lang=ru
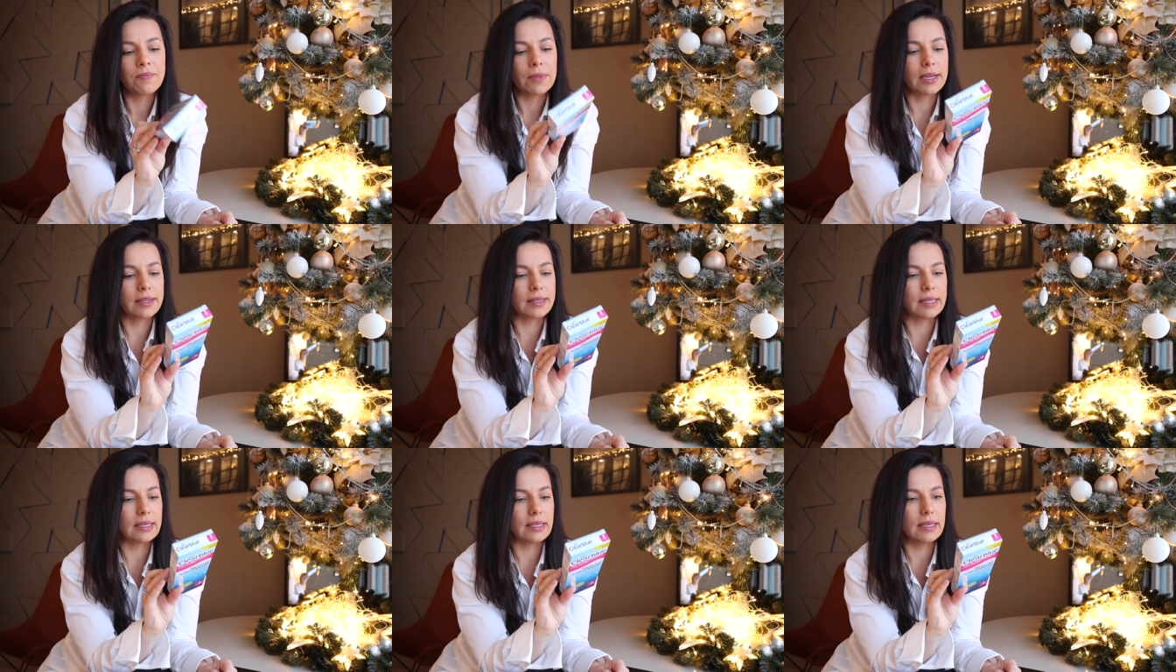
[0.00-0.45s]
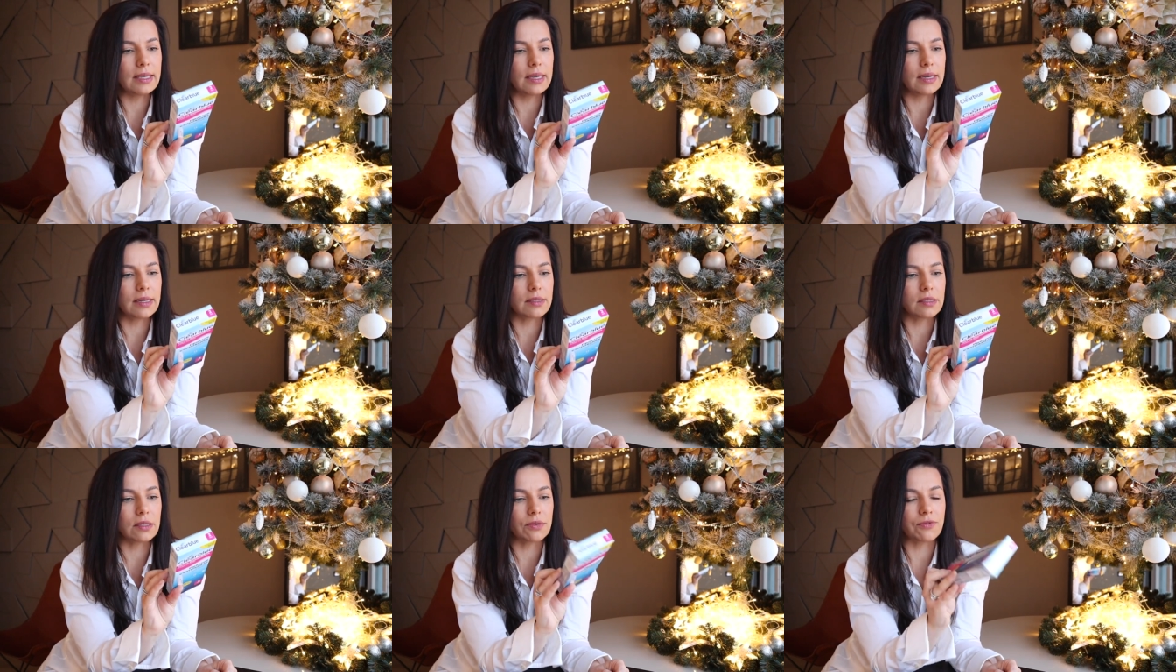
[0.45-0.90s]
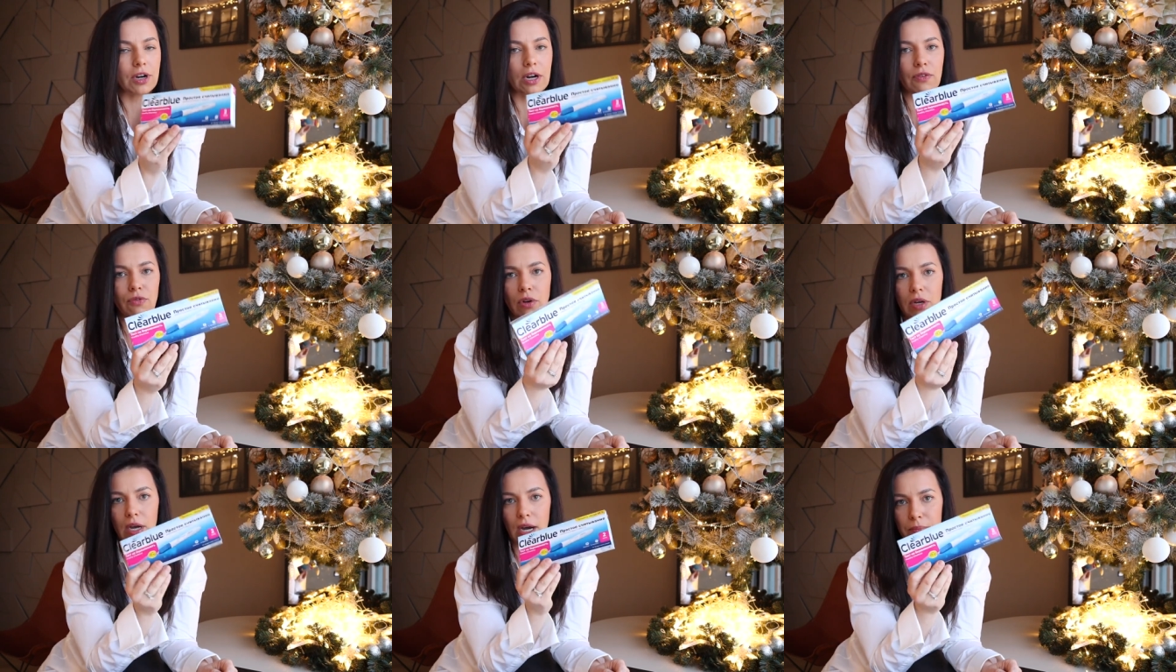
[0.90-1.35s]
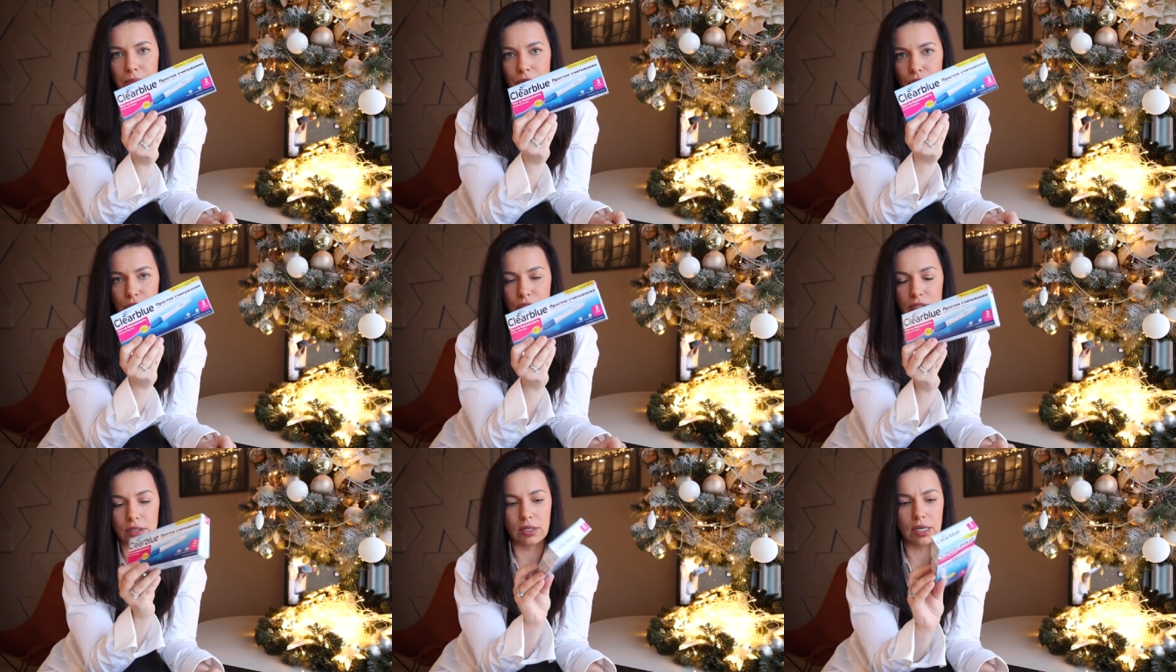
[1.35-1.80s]
Это не цифровой
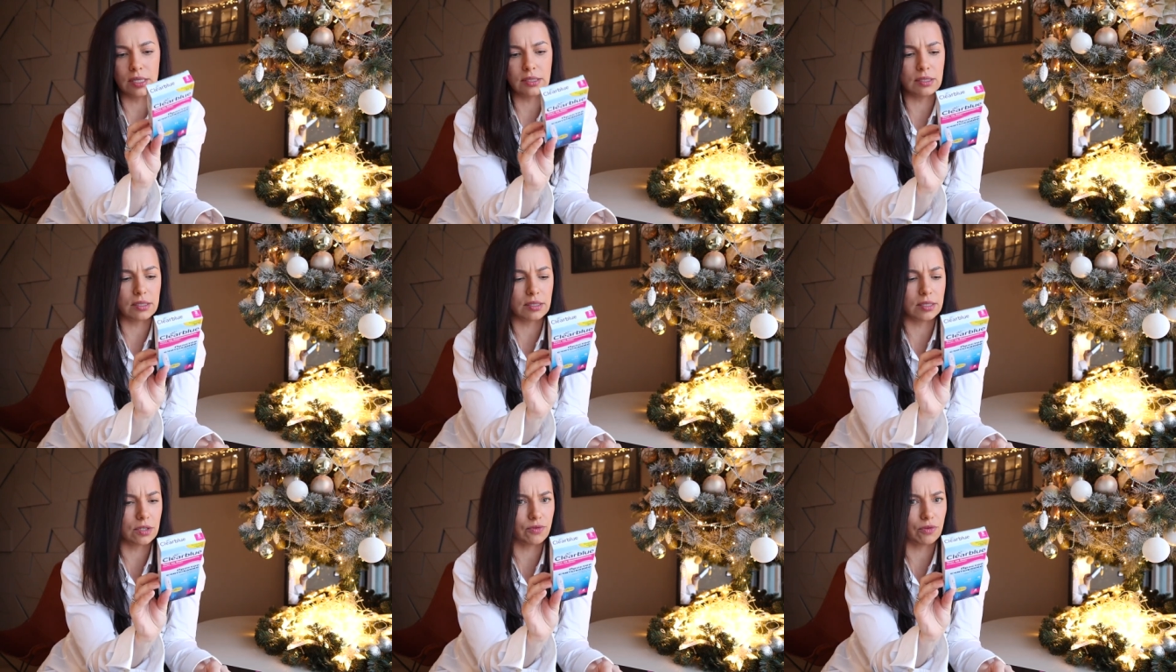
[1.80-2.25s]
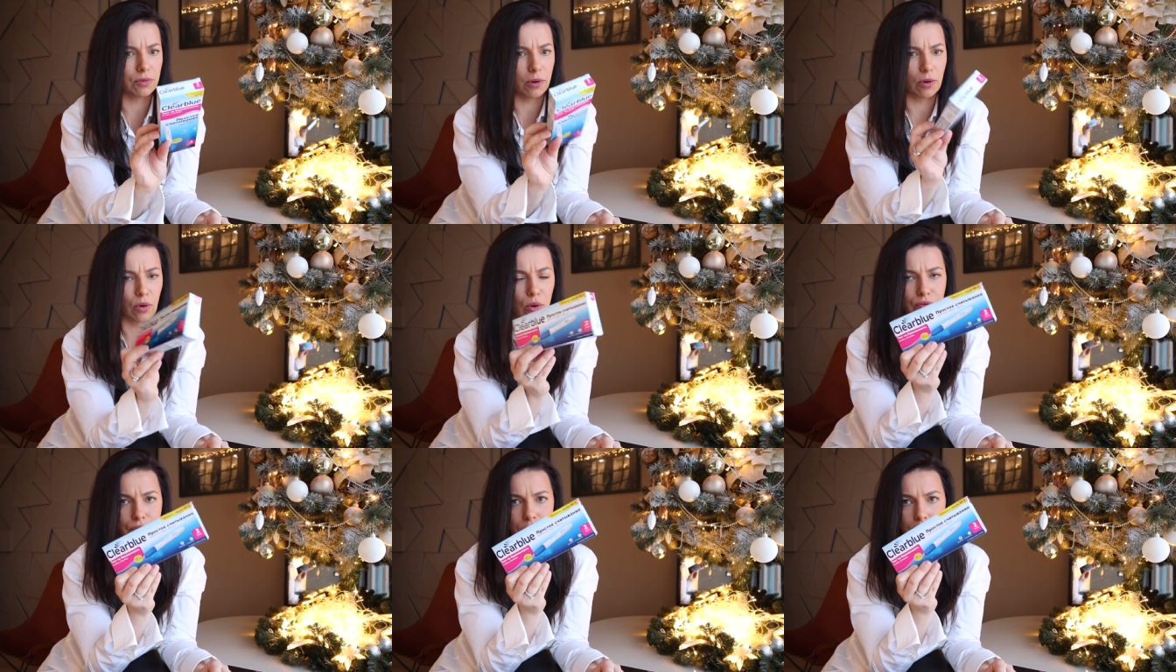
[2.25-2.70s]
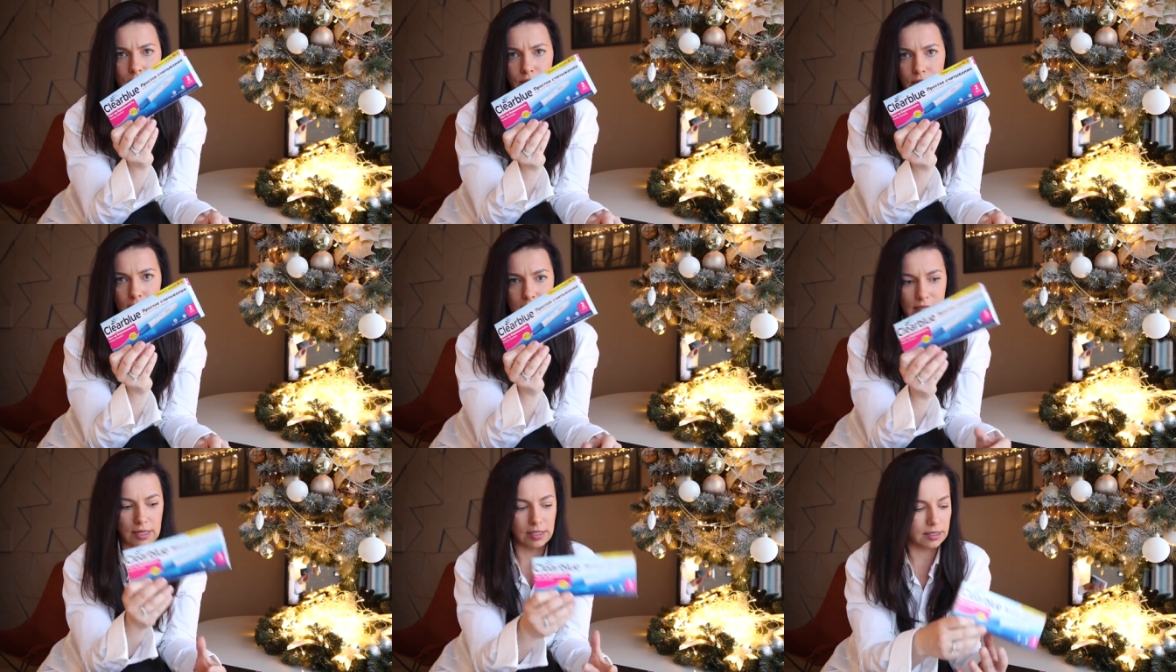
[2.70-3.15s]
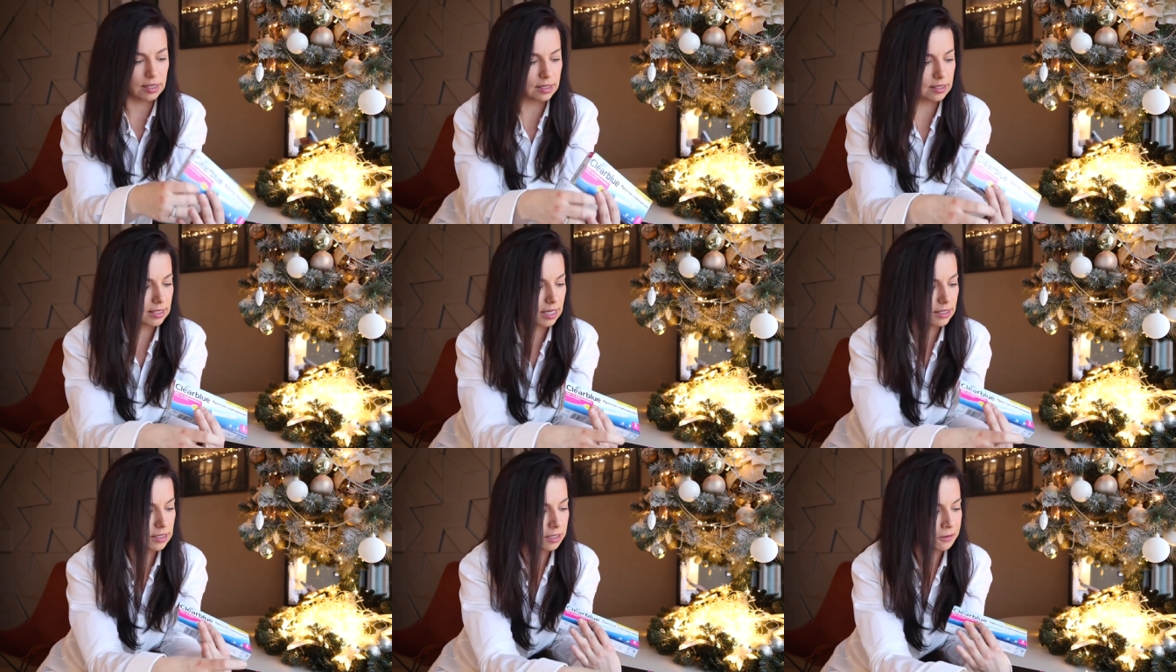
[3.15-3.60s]
обычный тест, и здесь в упаковке два теста.
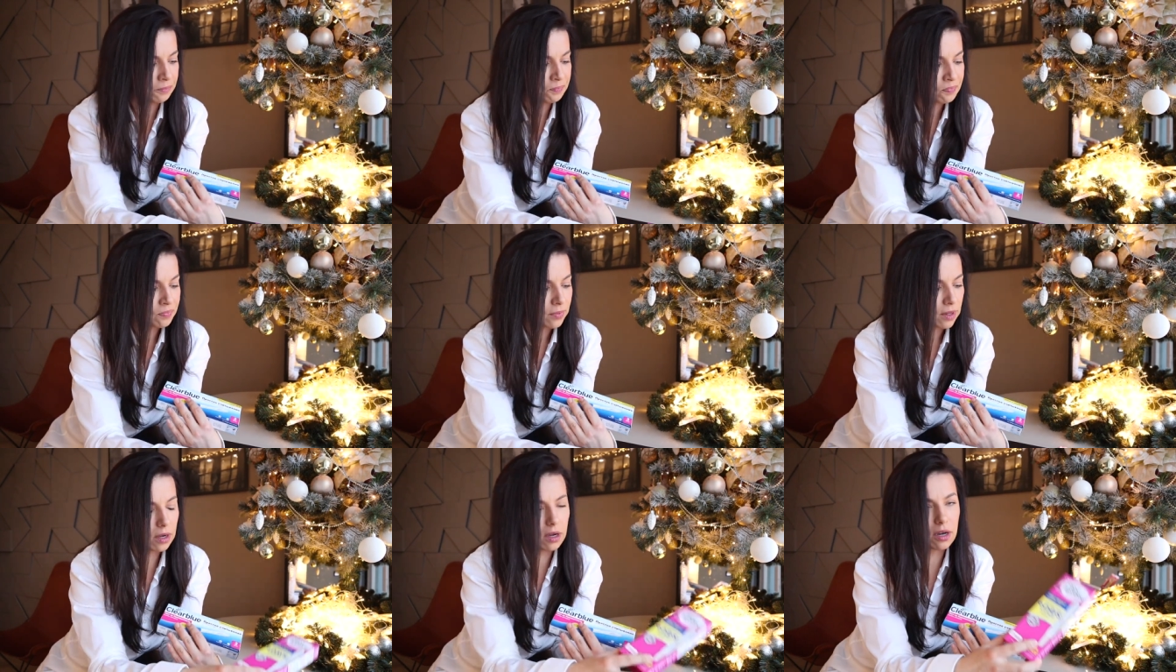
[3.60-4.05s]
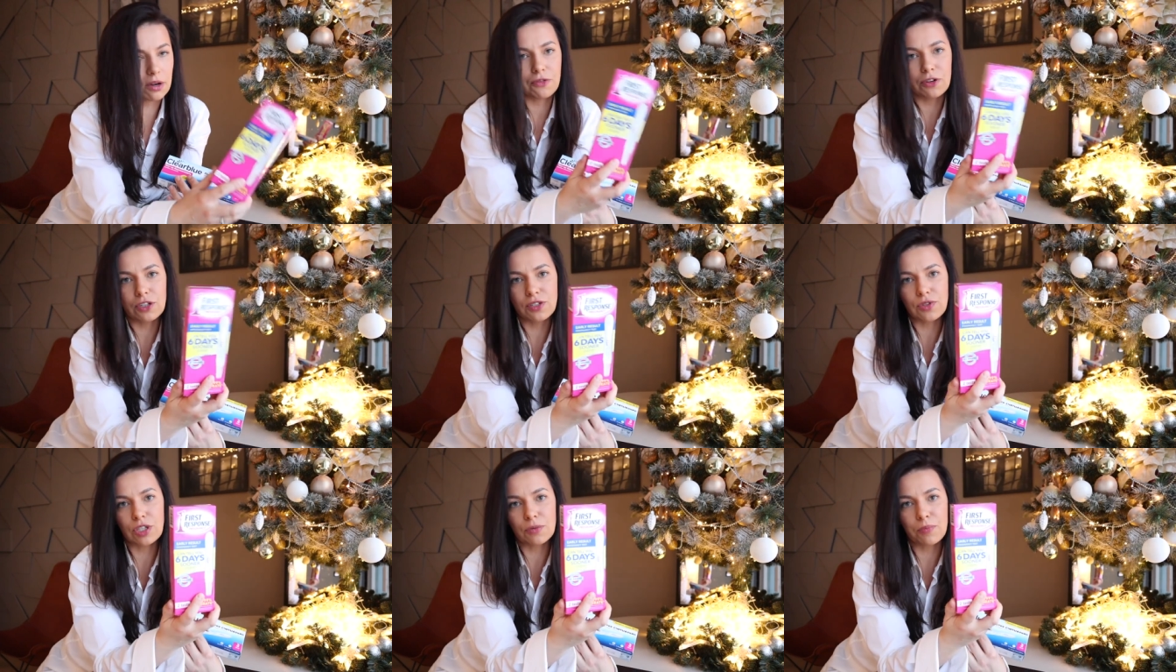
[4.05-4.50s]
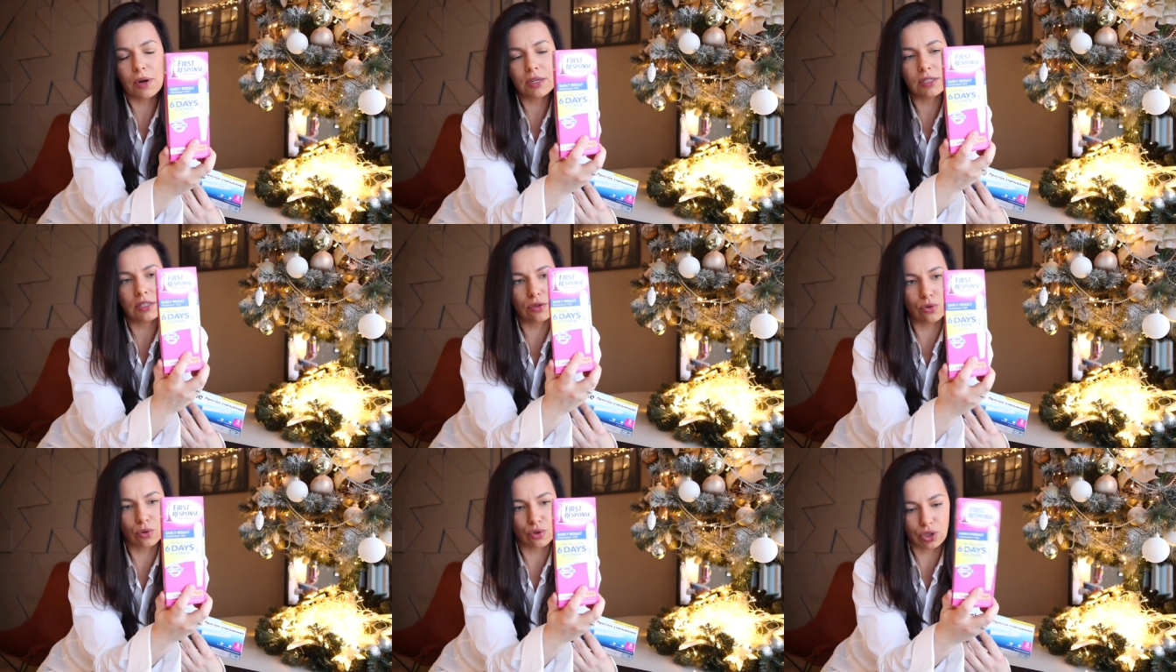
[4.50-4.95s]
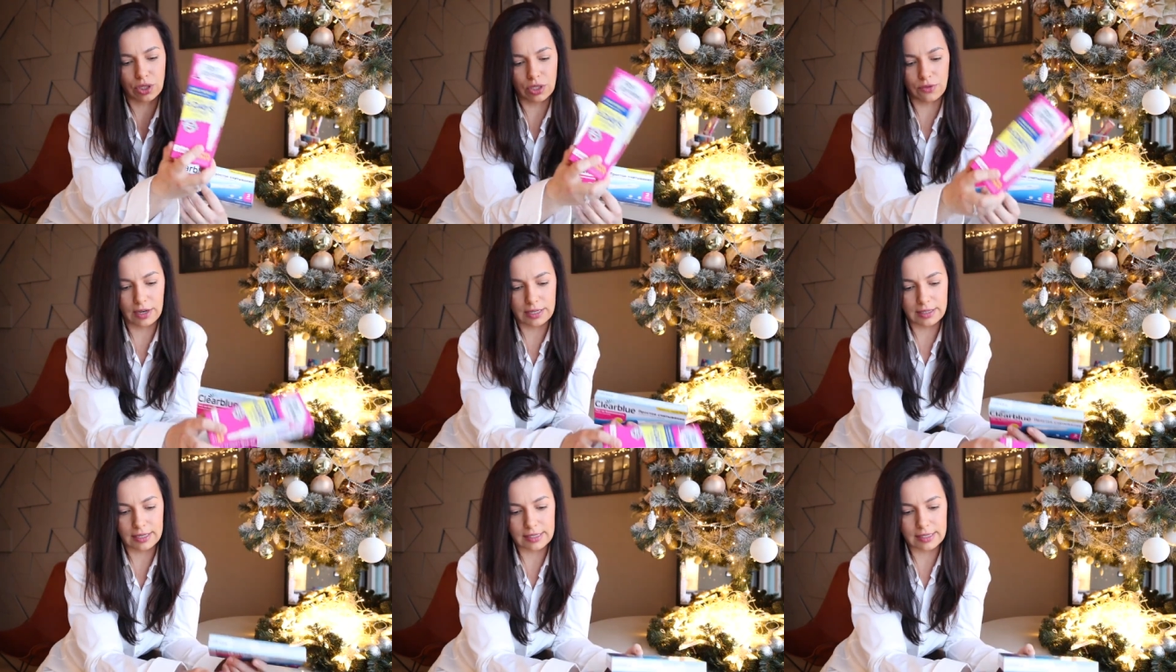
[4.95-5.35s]
Кстати, э, First Response тоже два